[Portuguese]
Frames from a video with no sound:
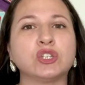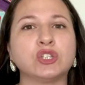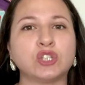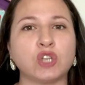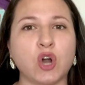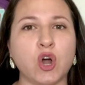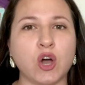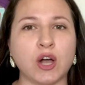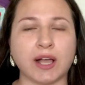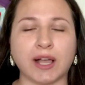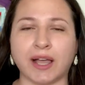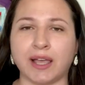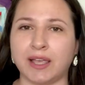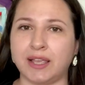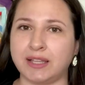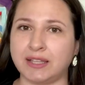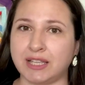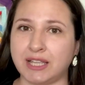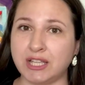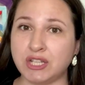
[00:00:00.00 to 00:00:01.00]
troca
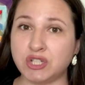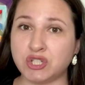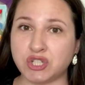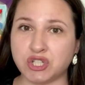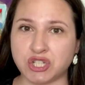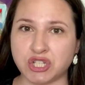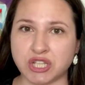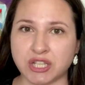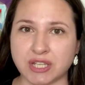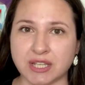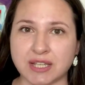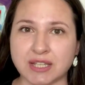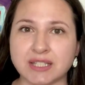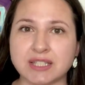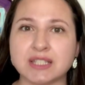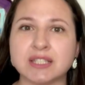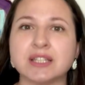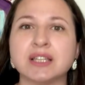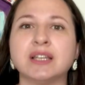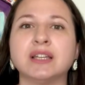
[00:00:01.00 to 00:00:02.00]

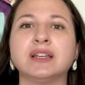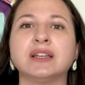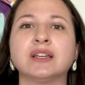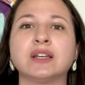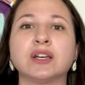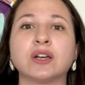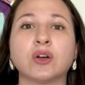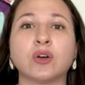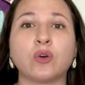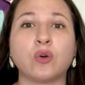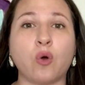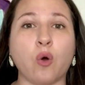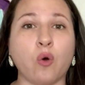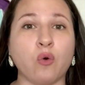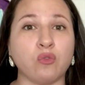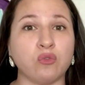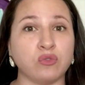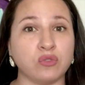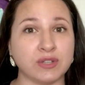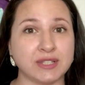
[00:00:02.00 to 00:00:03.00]
energias
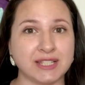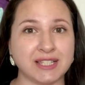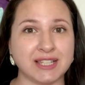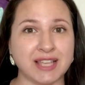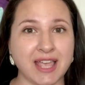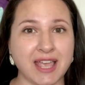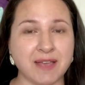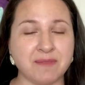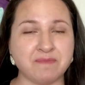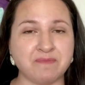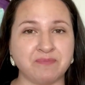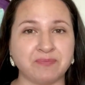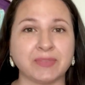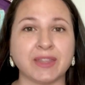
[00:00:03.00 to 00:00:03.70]
com você.